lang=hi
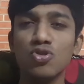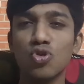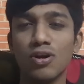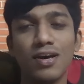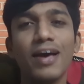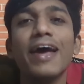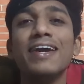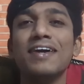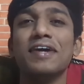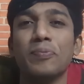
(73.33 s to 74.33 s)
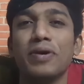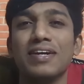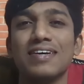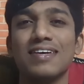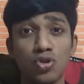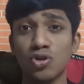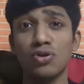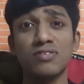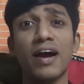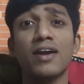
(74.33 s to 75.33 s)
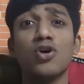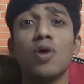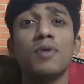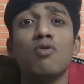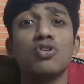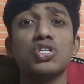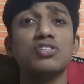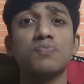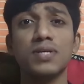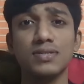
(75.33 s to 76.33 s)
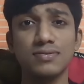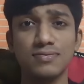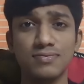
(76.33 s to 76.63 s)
इन शॉर्ट एंटरटेनमेंट चलो इसे ऐड करो अपने वॉच लिस्ट में